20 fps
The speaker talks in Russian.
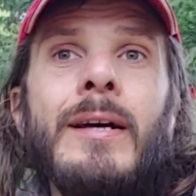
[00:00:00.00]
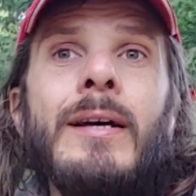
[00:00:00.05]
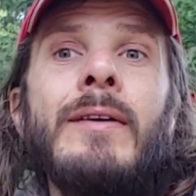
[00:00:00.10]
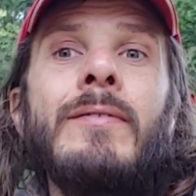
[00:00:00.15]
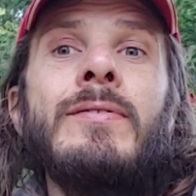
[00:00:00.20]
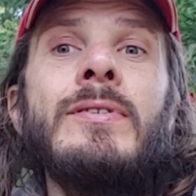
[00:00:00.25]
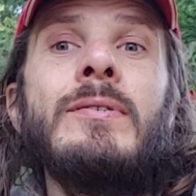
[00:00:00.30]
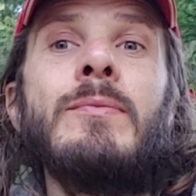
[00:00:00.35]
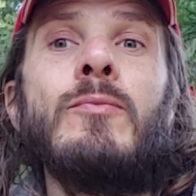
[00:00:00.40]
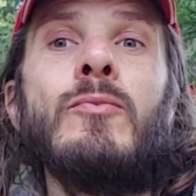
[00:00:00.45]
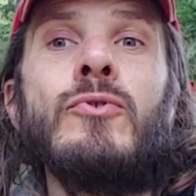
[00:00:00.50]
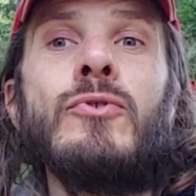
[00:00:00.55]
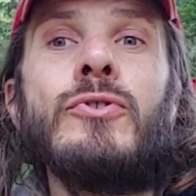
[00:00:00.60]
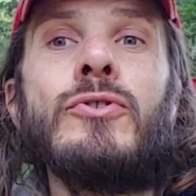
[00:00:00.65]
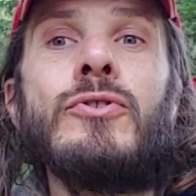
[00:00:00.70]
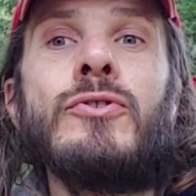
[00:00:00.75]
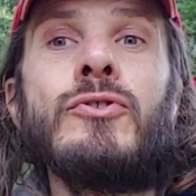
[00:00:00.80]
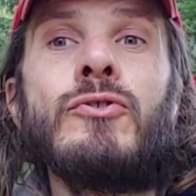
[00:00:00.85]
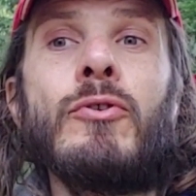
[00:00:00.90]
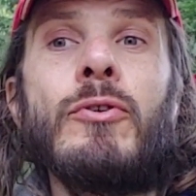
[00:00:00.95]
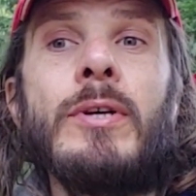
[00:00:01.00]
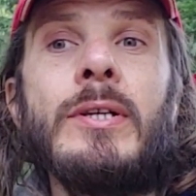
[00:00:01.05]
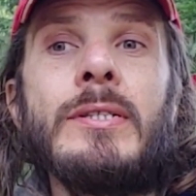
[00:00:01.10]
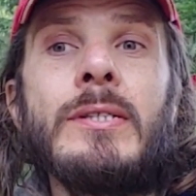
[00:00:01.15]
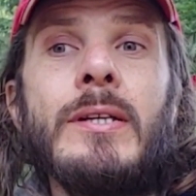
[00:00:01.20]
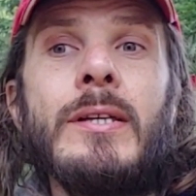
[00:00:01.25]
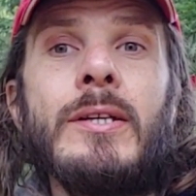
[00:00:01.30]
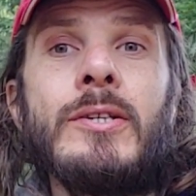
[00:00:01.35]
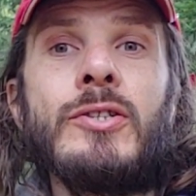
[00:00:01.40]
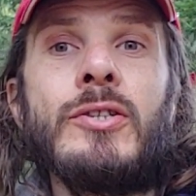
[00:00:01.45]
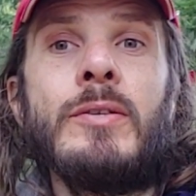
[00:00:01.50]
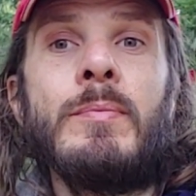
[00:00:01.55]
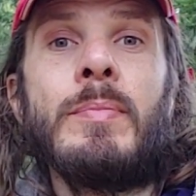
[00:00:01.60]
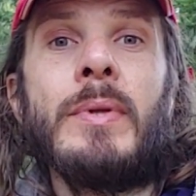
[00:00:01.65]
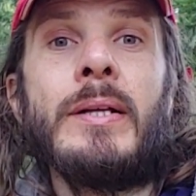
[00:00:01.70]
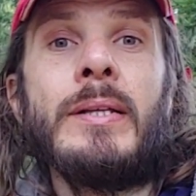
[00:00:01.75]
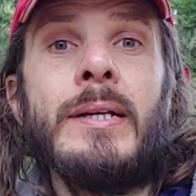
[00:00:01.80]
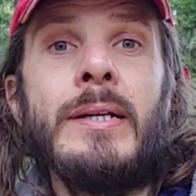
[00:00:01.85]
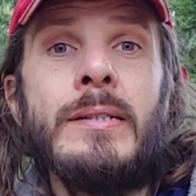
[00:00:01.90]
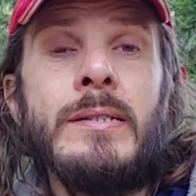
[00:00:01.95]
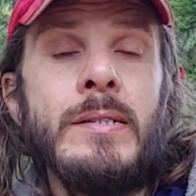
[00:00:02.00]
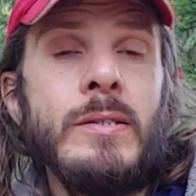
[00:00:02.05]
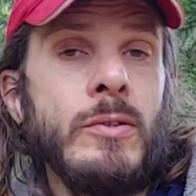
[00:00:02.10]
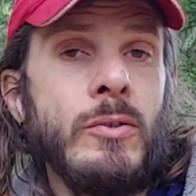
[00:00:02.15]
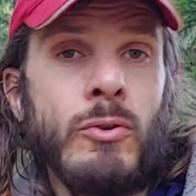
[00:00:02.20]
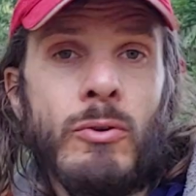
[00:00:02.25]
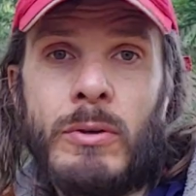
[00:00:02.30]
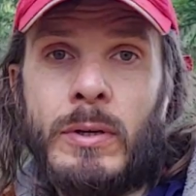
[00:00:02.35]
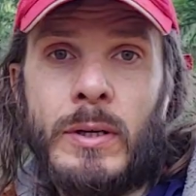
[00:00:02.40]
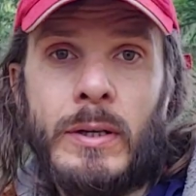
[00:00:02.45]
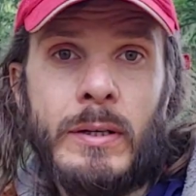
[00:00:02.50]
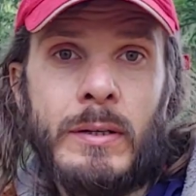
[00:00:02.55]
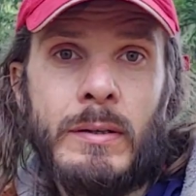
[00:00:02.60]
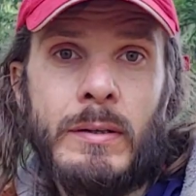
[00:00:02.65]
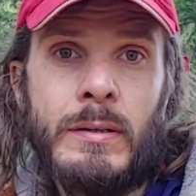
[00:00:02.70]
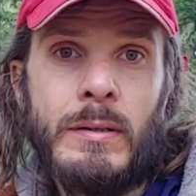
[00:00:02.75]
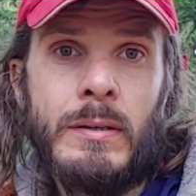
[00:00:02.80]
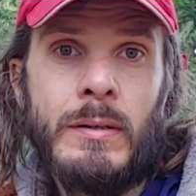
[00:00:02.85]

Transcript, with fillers: И всему, что есть на нашей планете, не только.